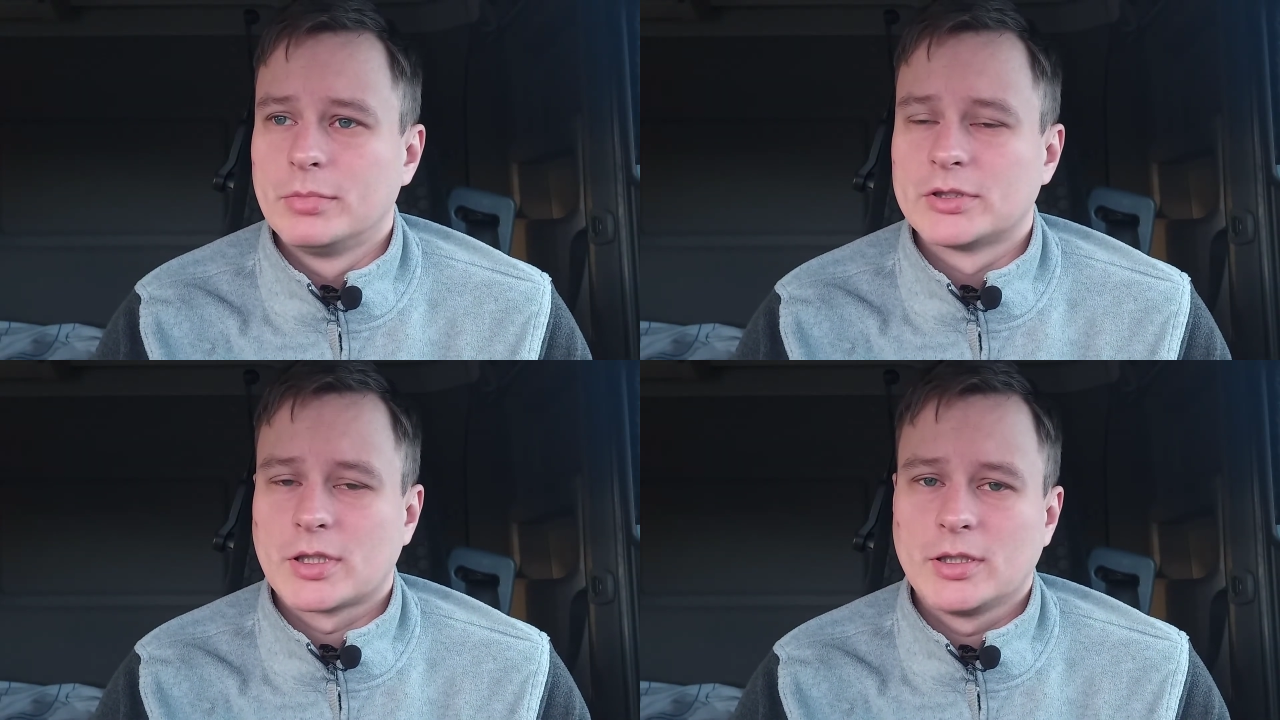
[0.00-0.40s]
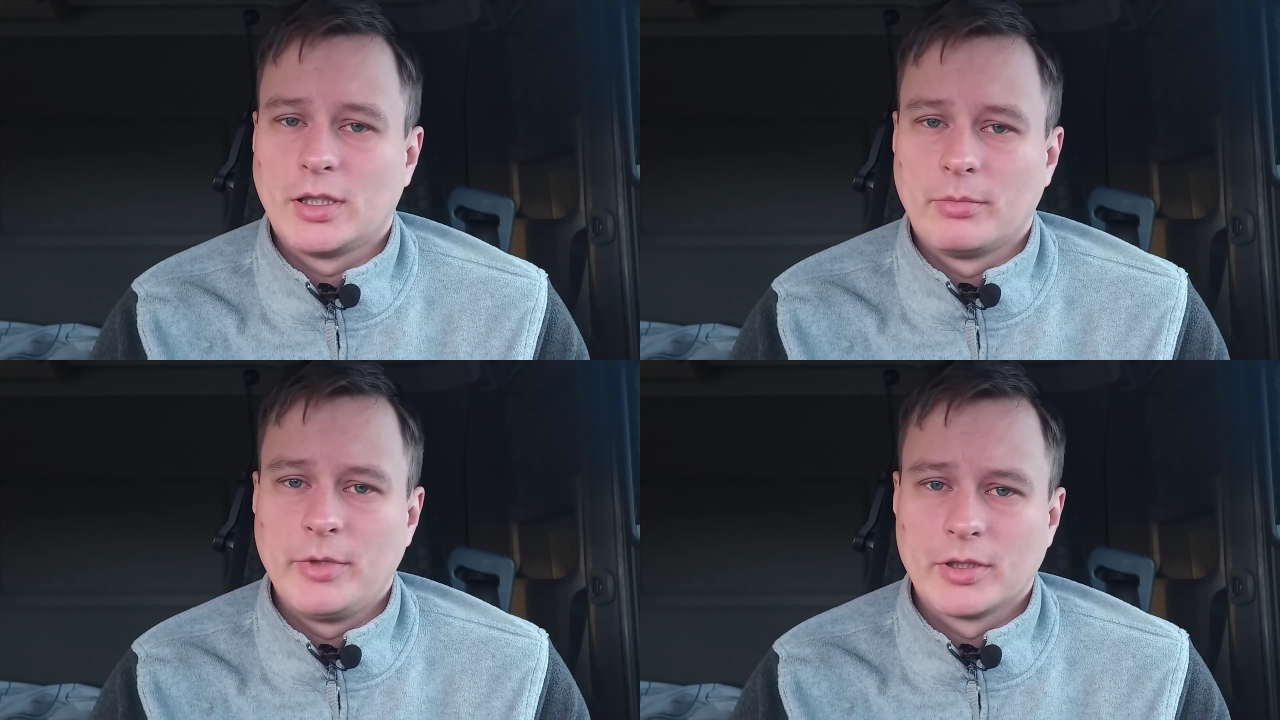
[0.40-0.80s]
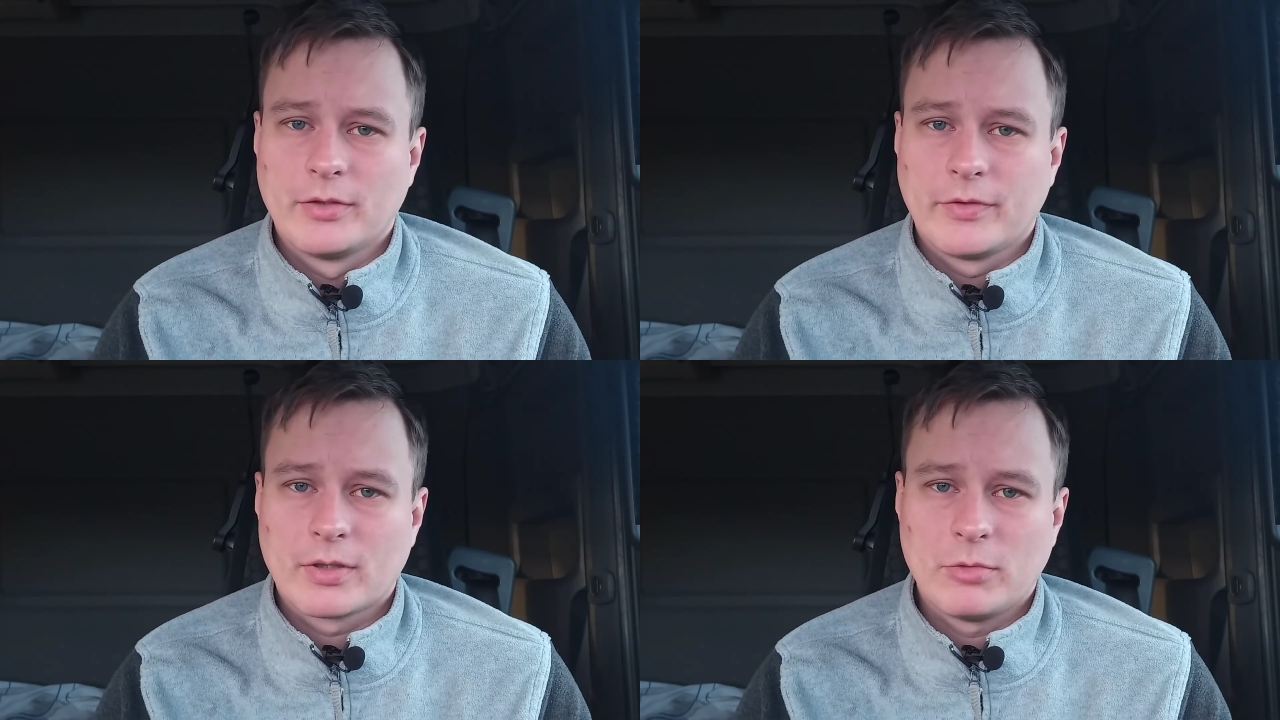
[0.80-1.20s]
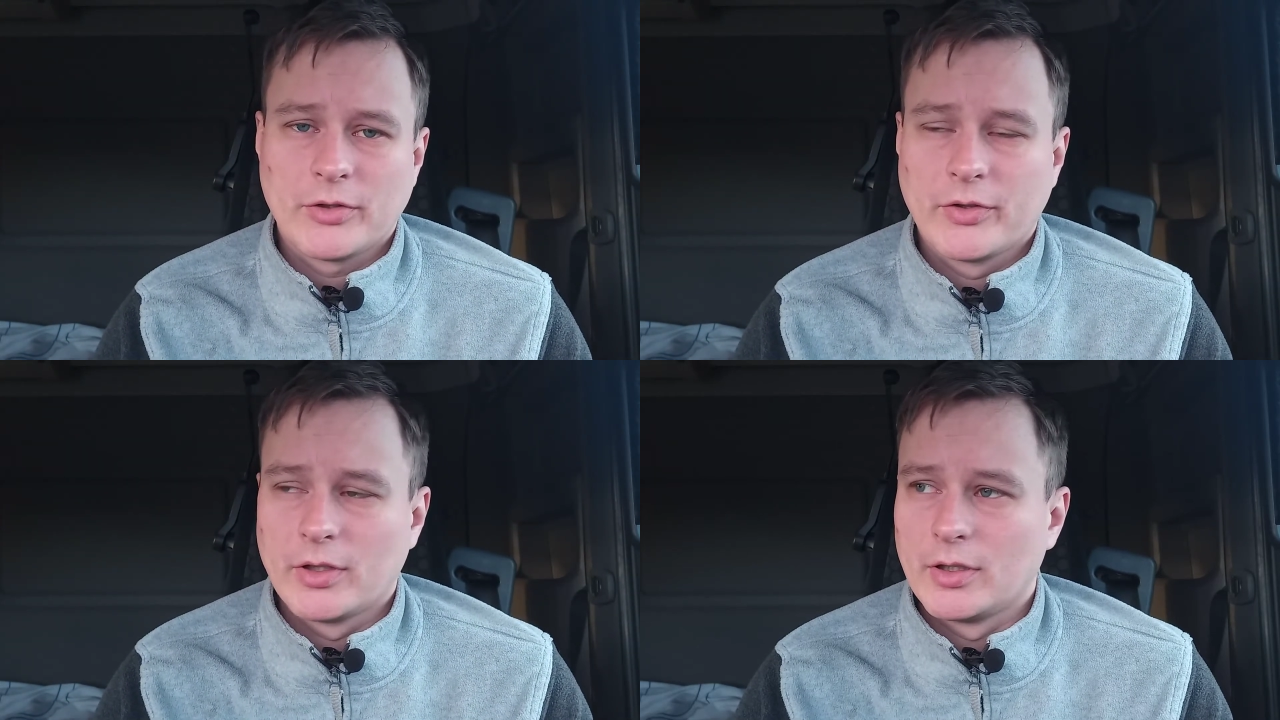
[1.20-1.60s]
быстроты обмена
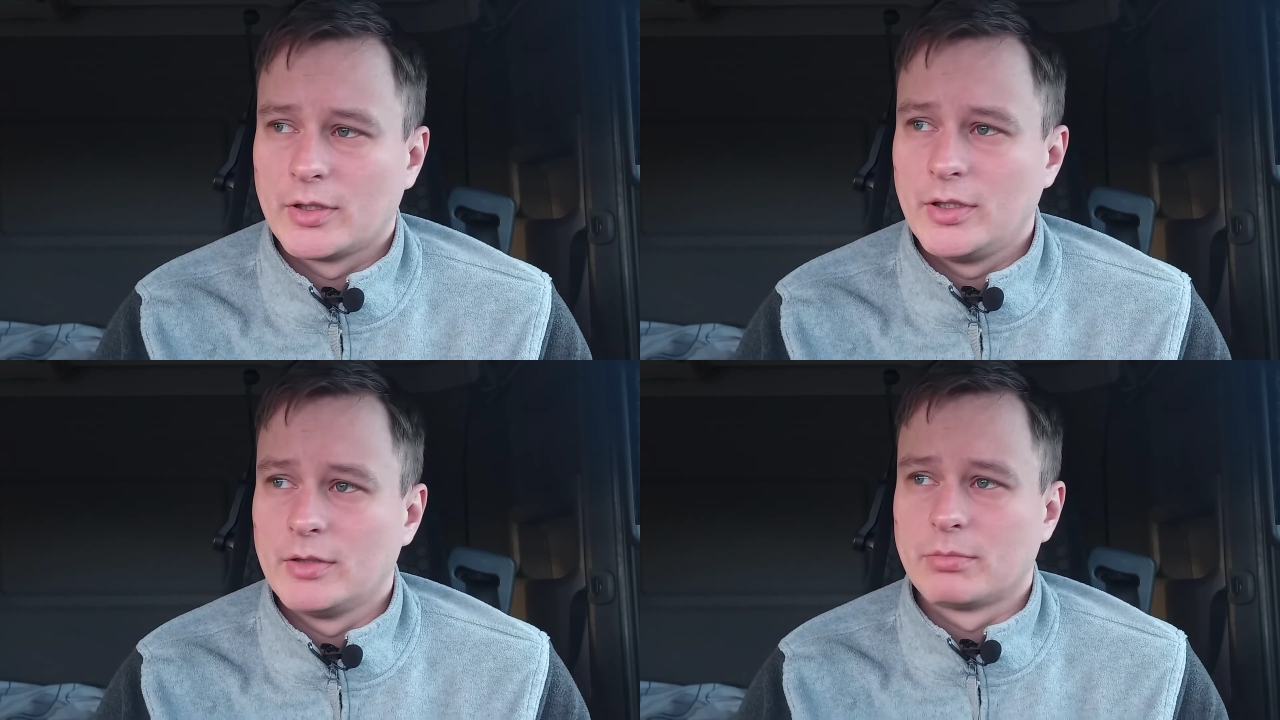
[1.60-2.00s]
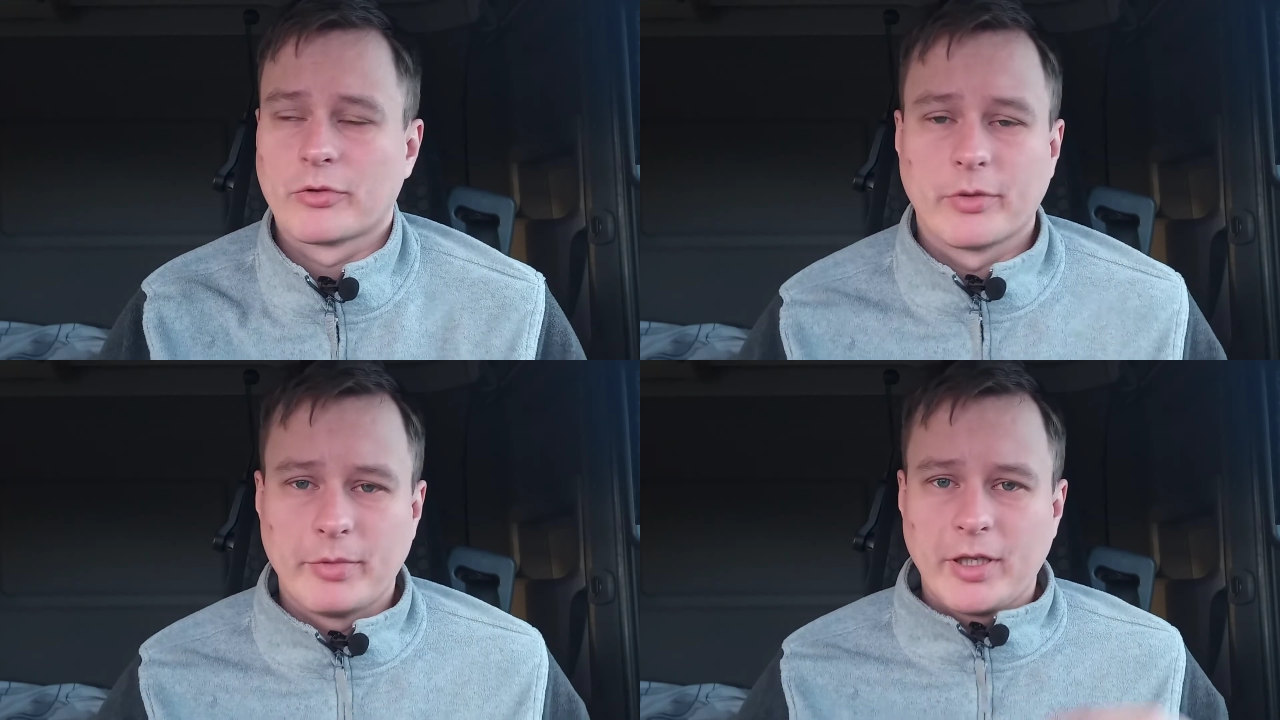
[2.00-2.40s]
информацией они просто